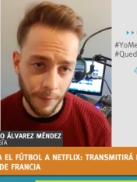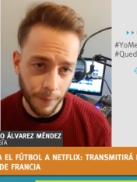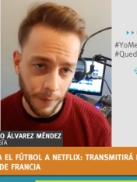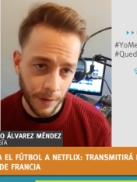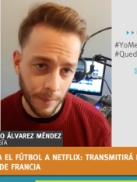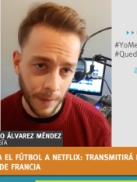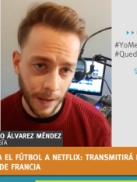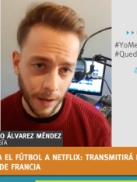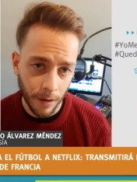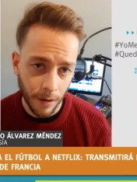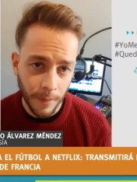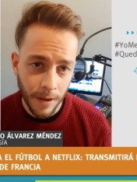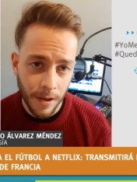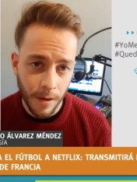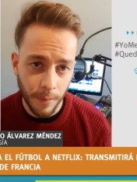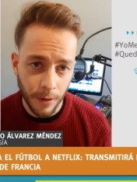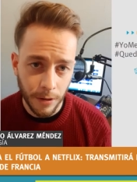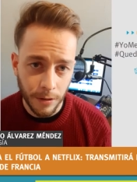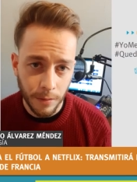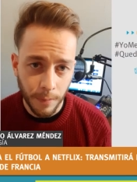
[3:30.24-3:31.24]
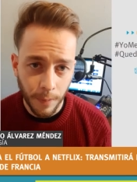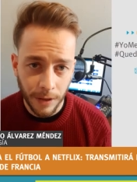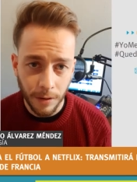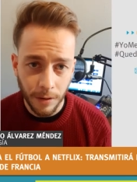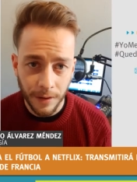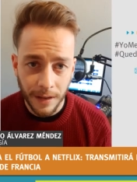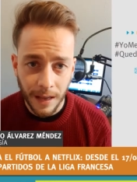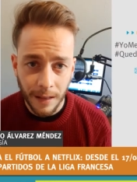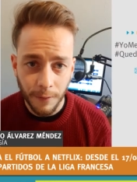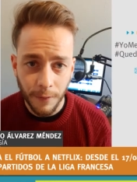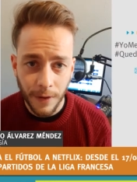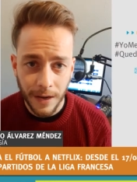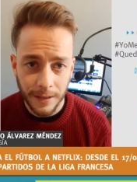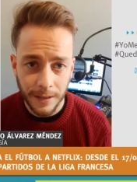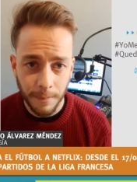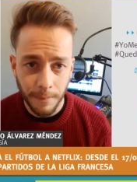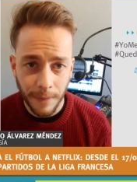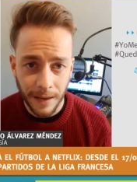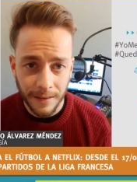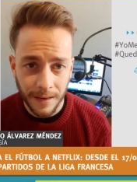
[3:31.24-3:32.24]
firma de convenio, por supuesto,
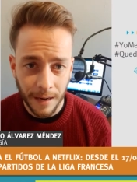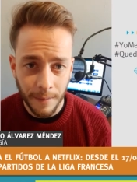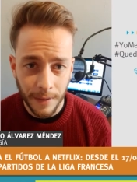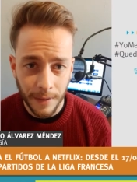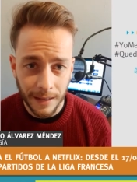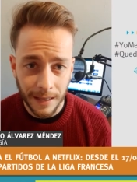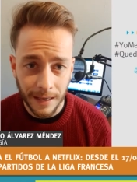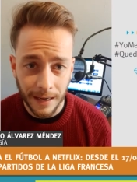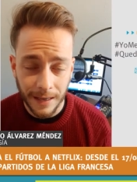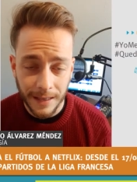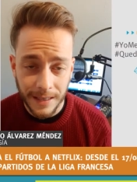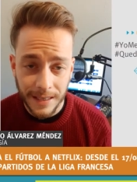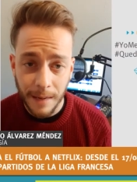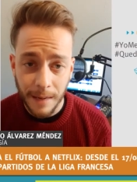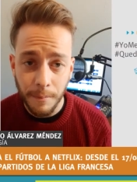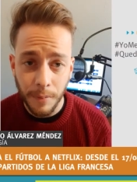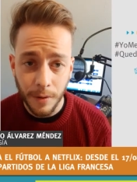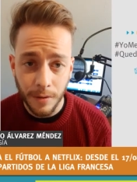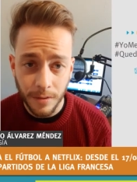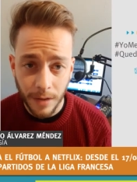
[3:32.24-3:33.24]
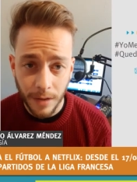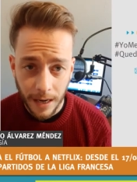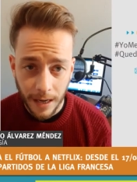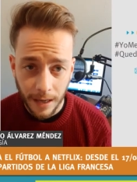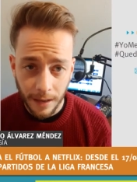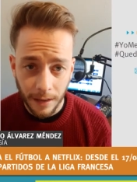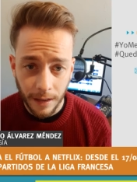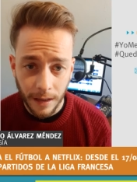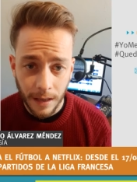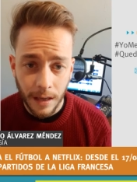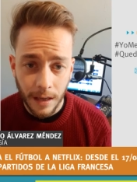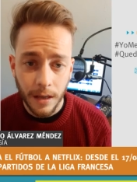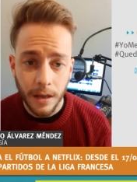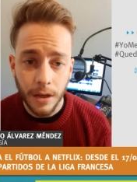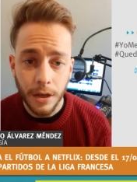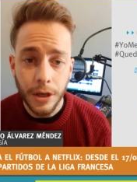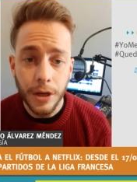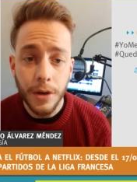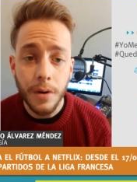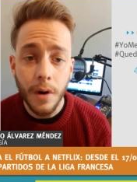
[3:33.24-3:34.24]
Netflix va a transmitir Champions League,
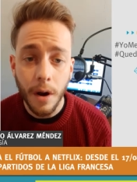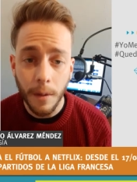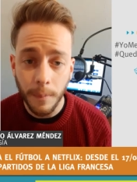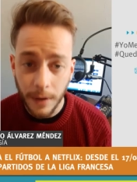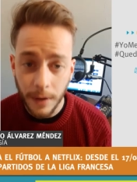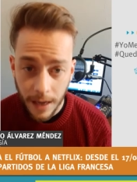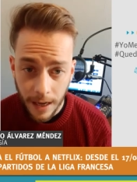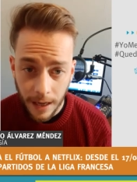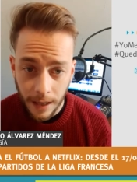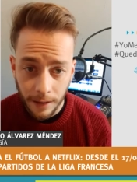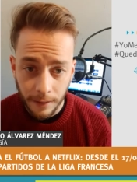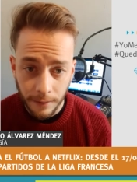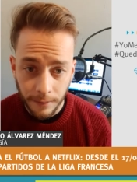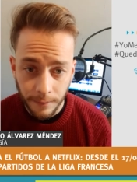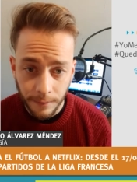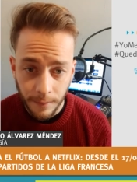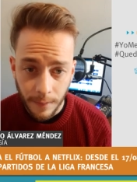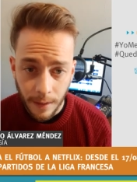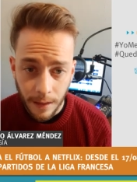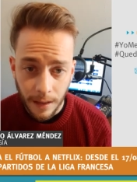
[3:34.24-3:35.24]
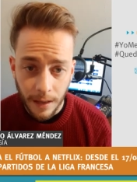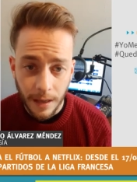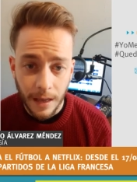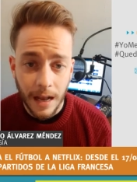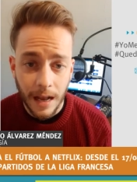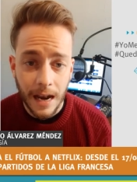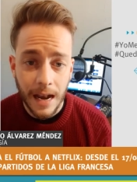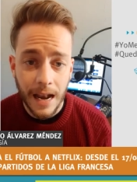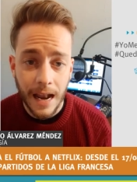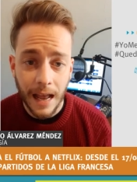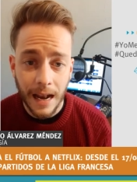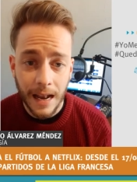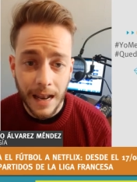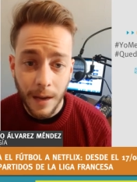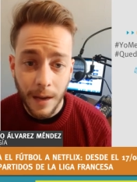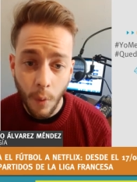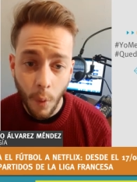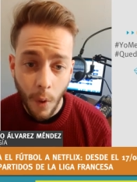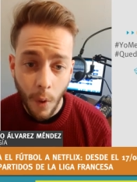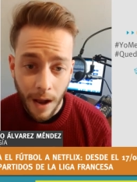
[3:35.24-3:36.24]
Europe League, la
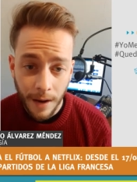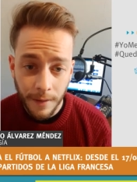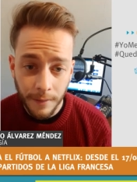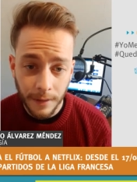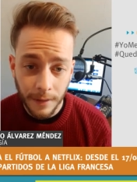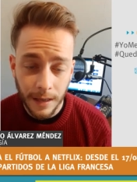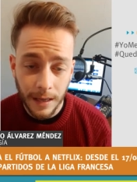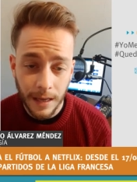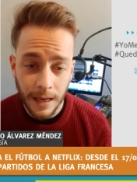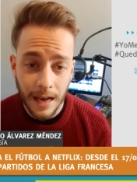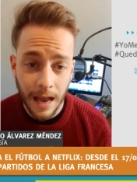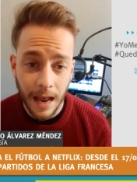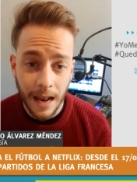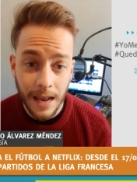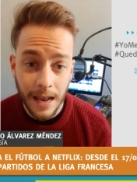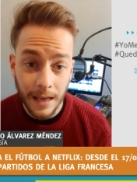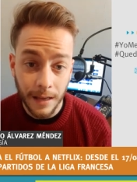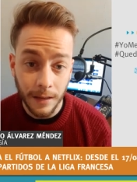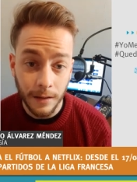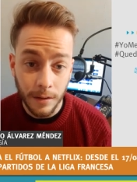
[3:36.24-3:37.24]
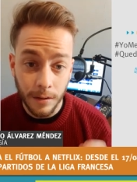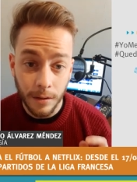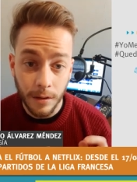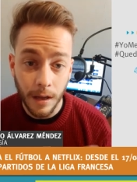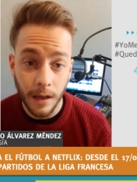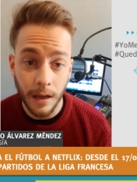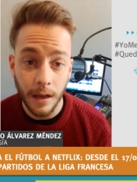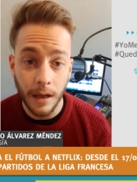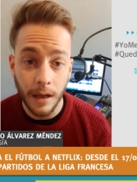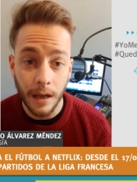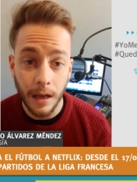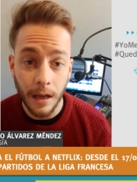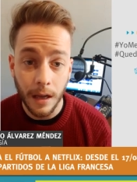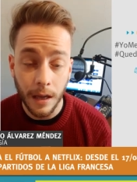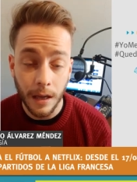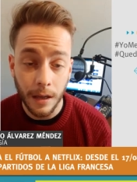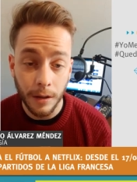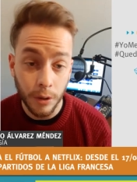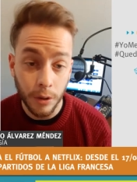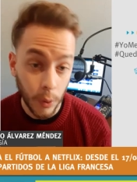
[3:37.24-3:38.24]
League One y la League 2,
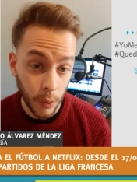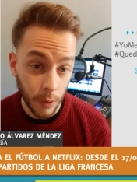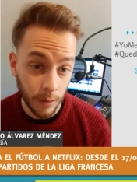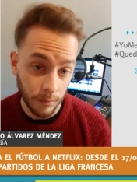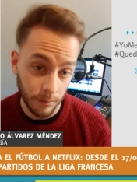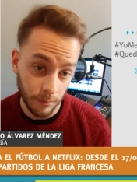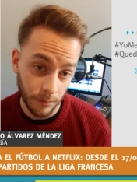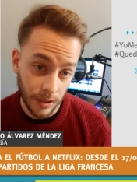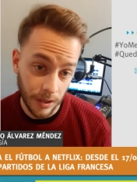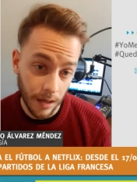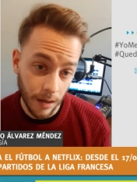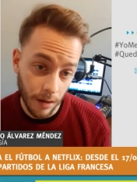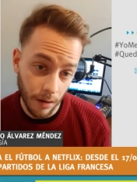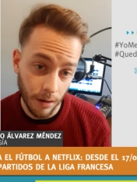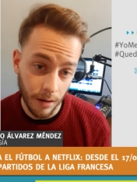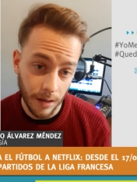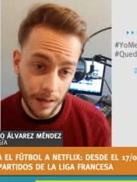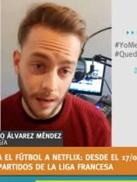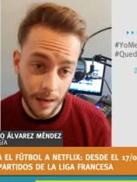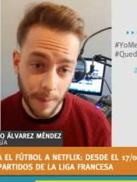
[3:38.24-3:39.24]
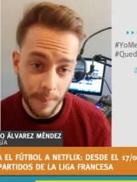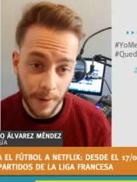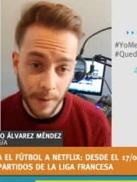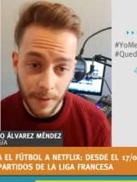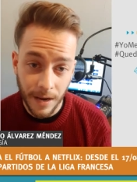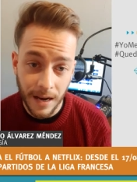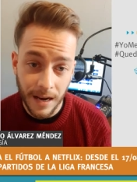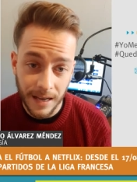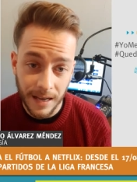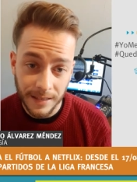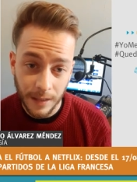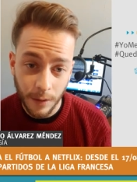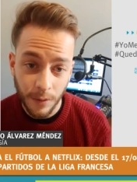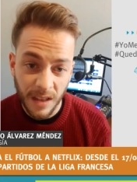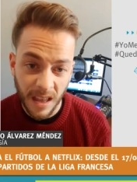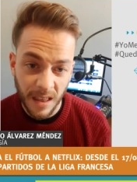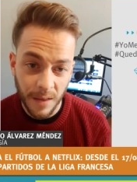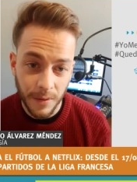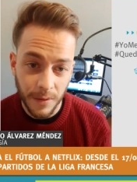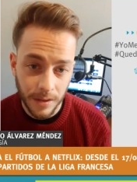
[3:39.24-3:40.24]
eh, la primera y la
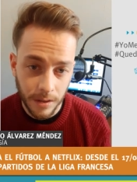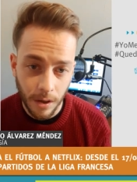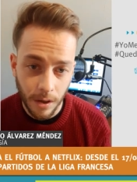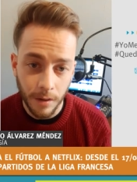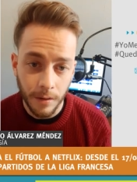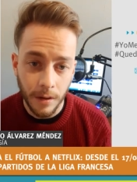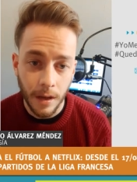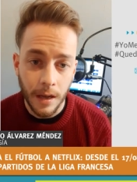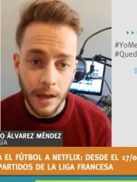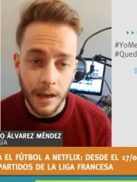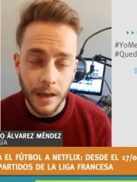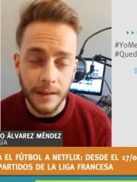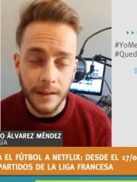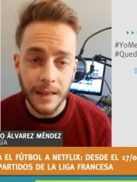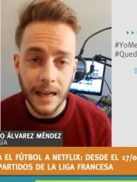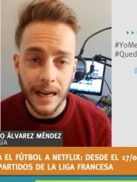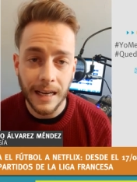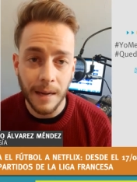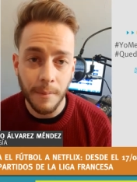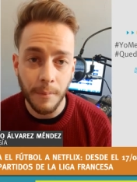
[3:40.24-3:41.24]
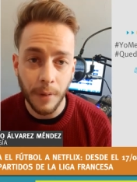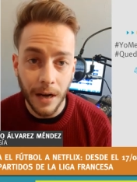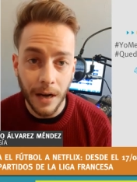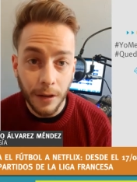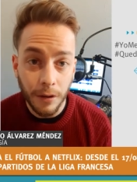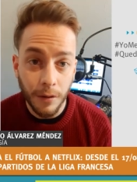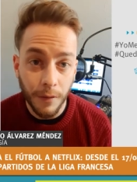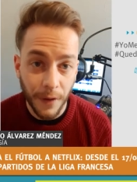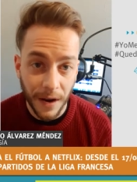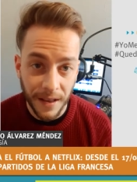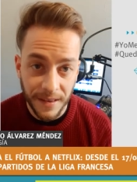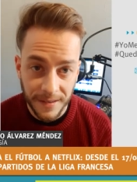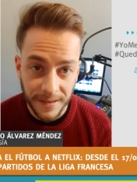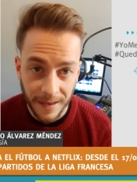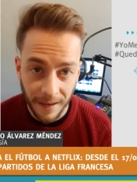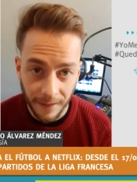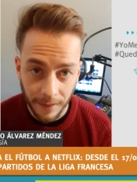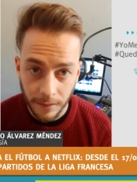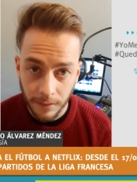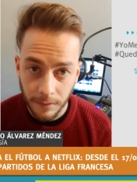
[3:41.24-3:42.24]
segunda división del campeonato
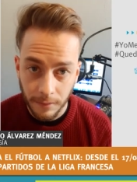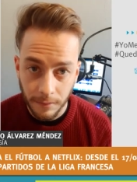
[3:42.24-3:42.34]
francés.